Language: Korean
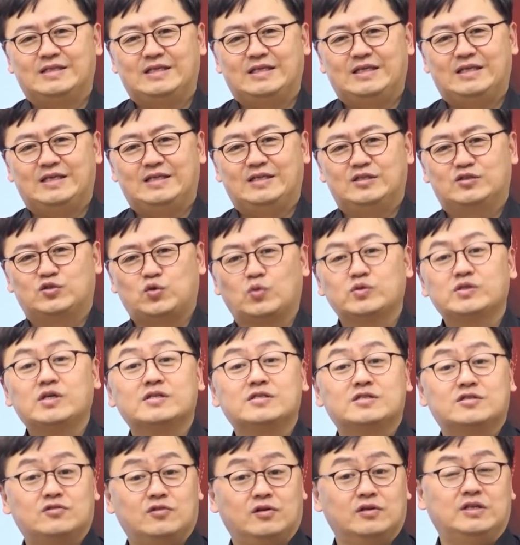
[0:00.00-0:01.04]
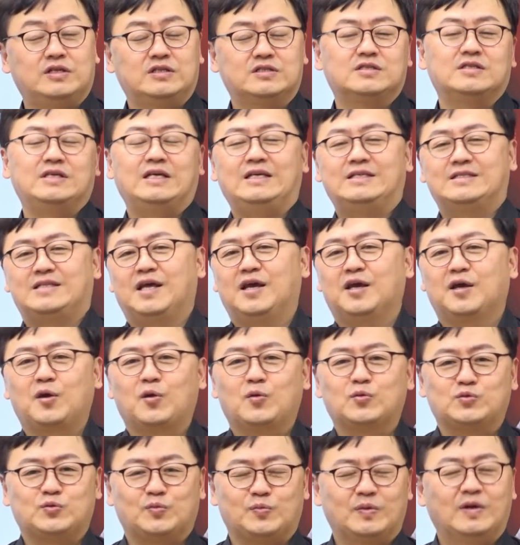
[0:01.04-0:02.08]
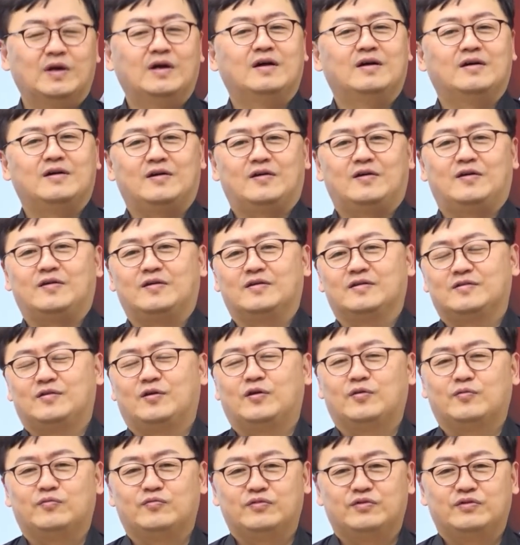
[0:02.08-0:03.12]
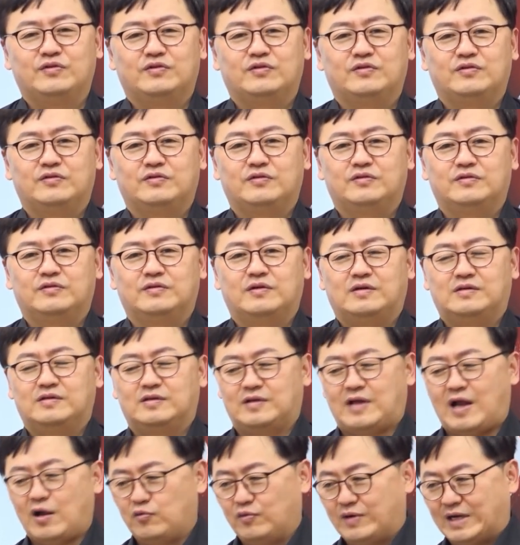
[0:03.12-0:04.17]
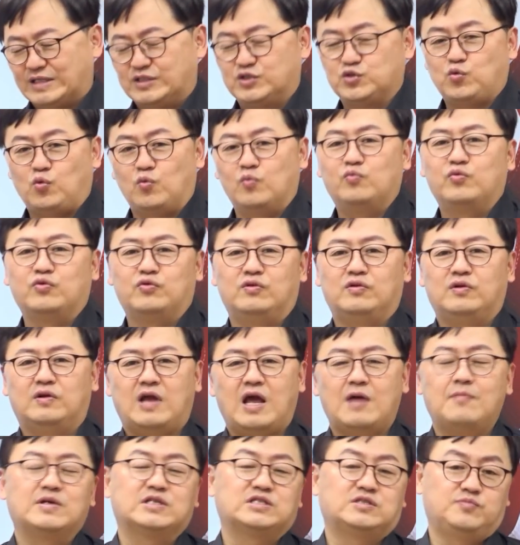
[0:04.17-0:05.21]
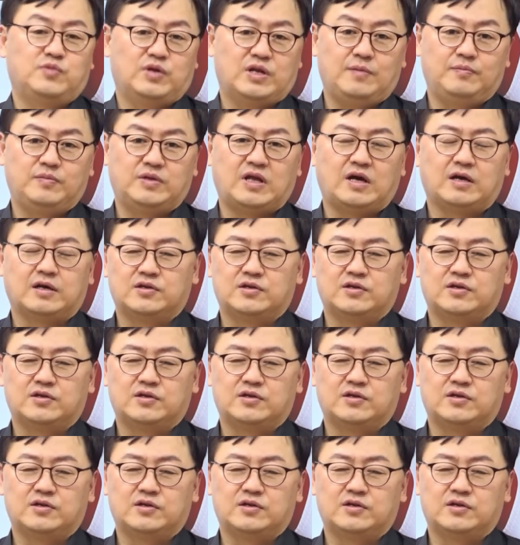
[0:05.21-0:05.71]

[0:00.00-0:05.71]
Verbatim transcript: 이 소셜 스터디스 이세계로좀 어, 여러분들하고 같이 공부를 해봤으면 합니다.